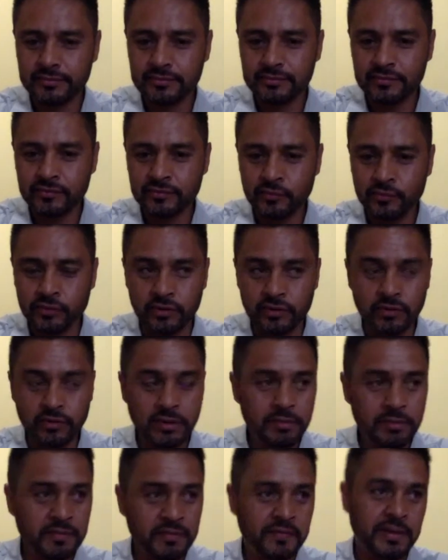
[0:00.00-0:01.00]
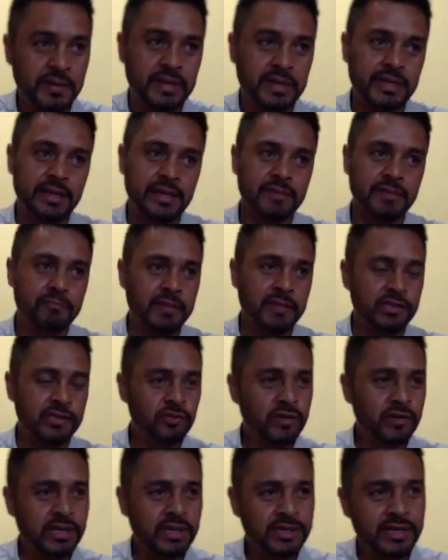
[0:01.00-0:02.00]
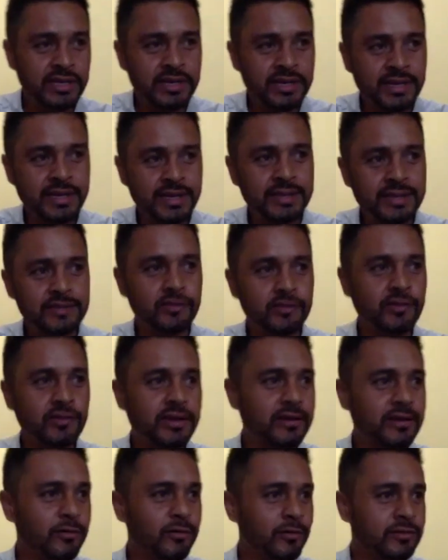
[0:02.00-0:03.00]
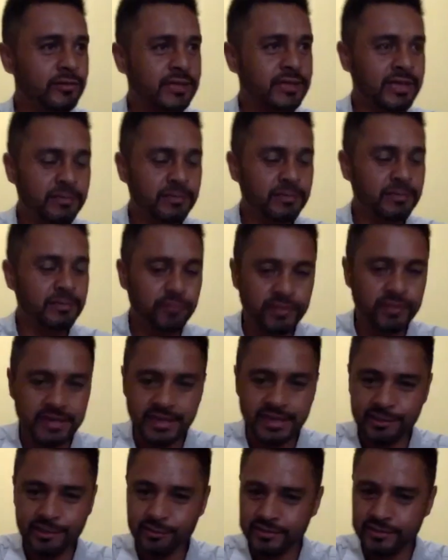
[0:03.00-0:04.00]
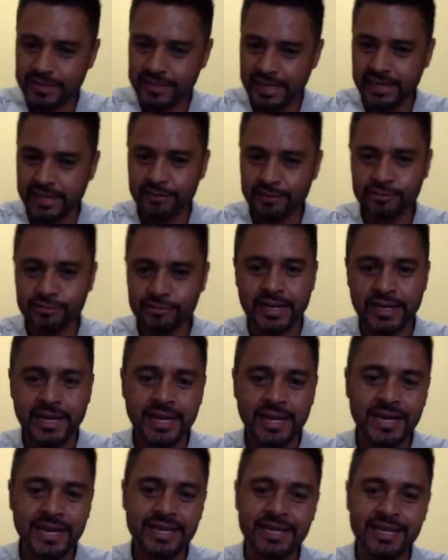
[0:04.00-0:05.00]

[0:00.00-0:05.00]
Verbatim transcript: Pues, oye, fíjate, Pachuca tiene eso que con los equipos regios ya los trae,